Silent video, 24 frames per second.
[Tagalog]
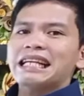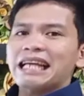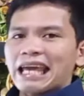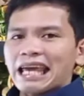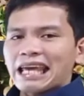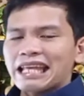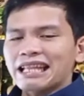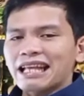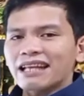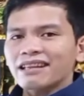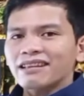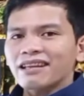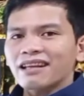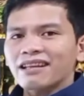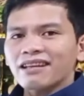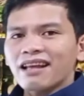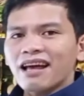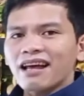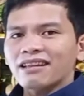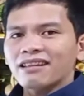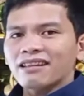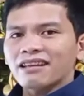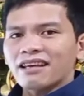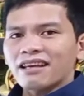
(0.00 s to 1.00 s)
kahinat na
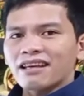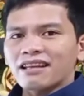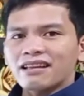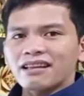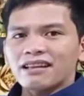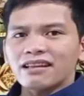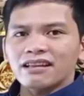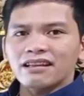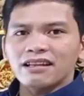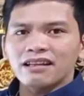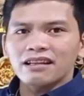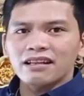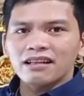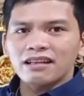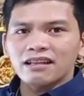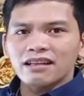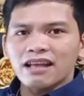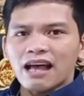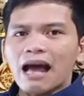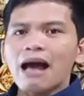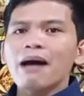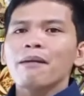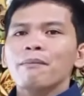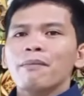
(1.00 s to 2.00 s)
natin
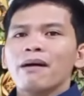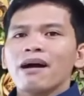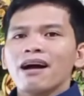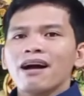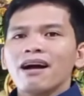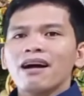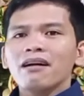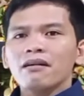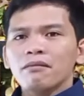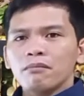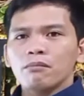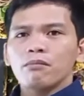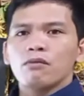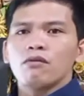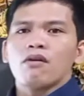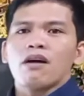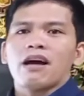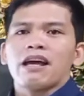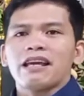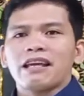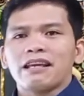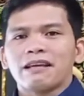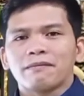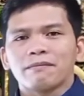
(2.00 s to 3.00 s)
habang
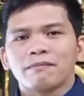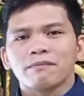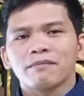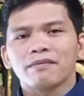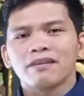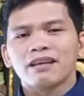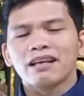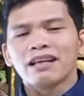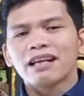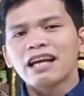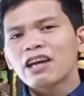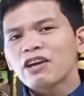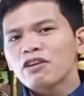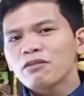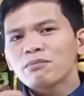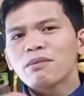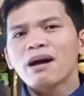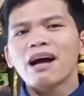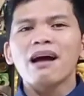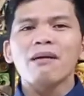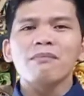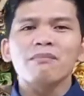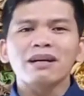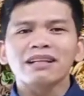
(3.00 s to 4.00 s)
buhay. Ngayon
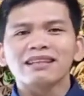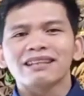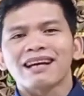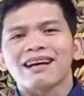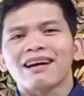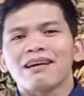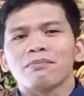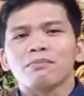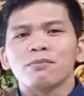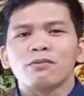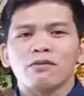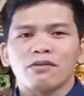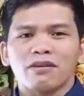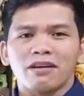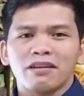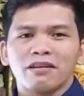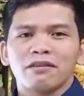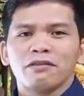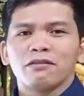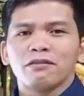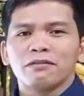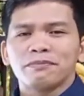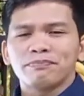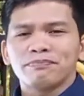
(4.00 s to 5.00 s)
baka magtaka po
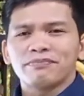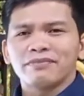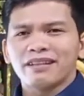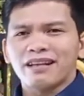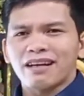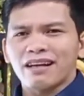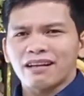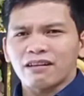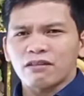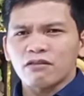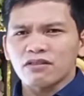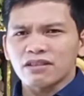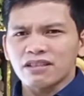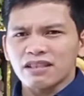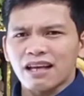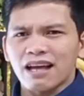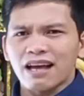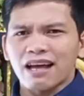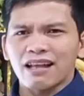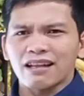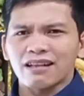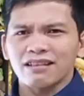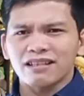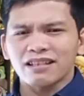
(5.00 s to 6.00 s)
kayo na kung
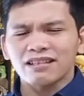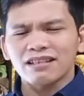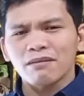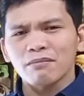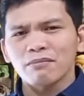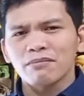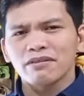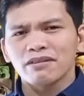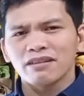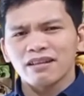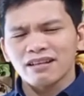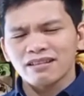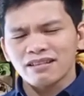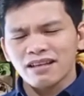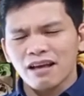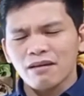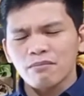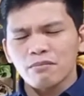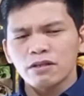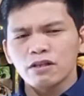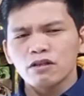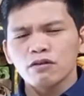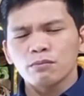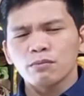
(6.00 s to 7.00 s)
saan sasabi,
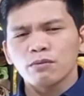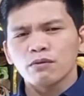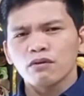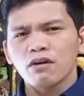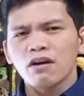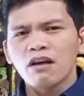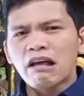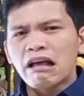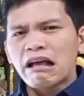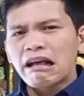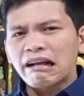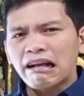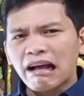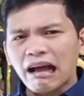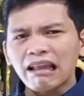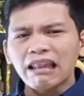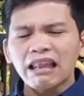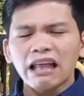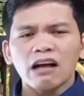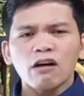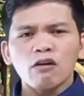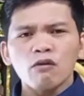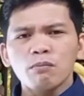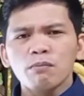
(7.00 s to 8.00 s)
nasabi niyo po,
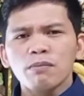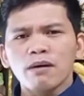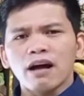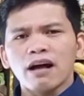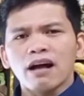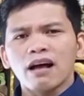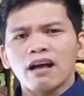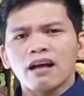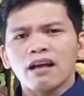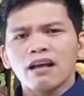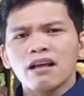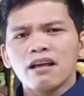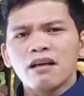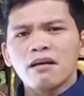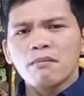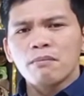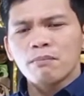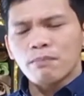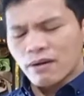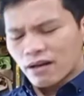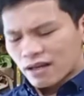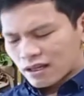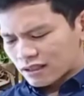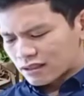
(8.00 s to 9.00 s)
kala ko ba
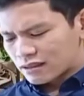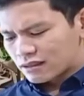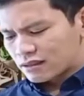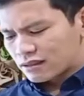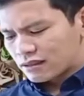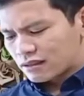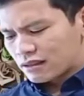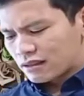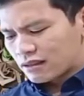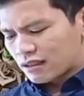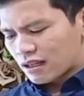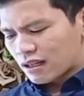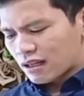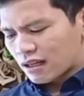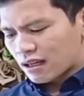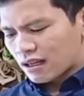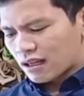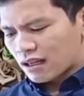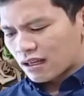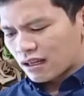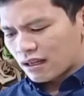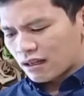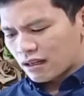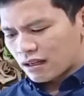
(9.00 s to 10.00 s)
pag
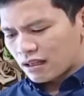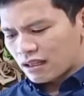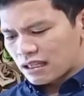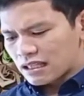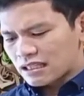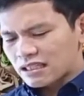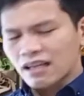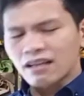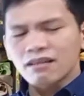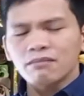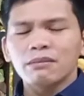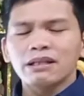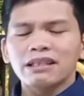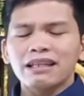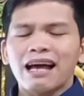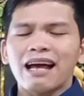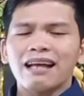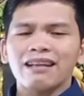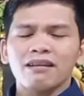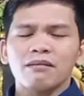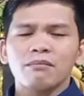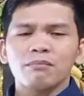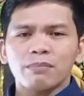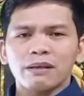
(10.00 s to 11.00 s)
uh, isang
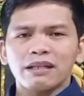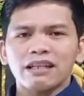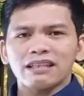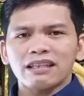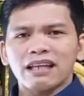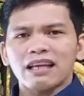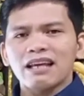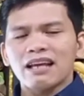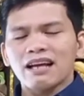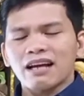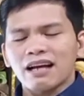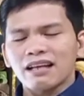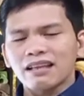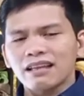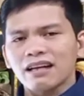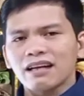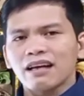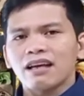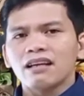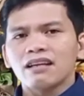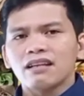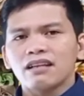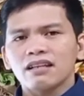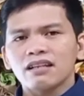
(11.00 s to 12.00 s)
mananampalataya ka na
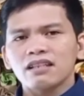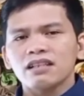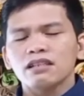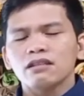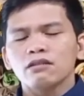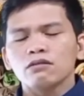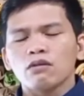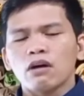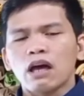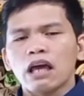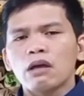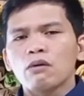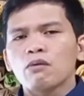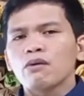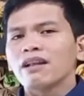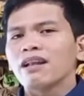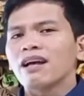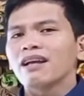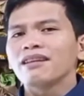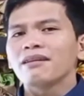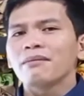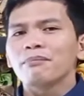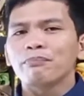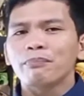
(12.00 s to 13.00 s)
kay Kristo ay wala
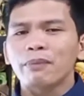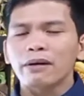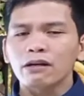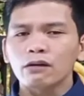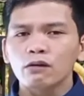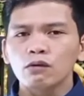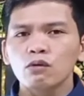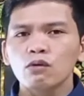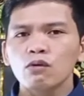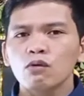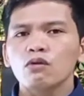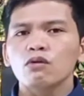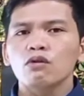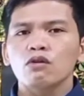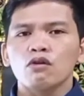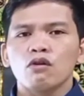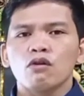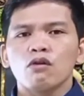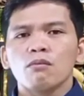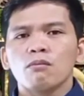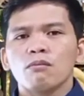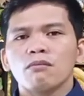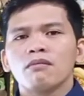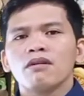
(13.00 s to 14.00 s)
ng
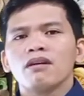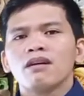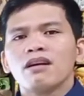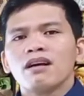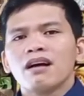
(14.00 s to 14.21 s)
paghukom